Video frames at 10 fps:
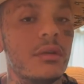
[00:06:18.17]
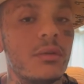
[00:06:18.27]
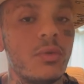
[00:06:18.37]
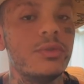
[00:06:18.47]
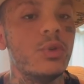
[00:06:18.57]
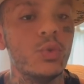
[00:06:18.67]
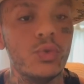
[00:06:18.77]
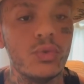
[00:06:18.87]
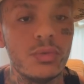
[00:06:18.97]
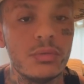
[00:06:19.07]

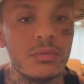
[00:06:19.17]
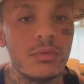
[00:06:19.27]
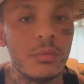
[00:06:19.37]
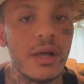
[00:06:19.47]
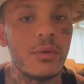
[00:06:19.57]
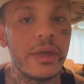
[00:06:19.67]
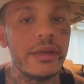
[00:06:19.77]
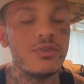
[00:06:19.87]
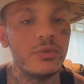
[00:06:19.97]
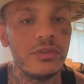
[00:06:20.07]
Conteúdo. Vamos lá, o que,
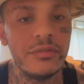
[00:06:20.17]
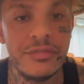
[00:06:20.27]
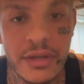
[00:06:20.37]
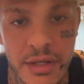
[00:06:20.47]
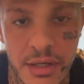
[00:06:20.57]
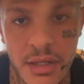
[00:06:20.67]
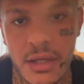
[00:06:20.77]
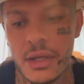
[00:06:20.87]
que justifica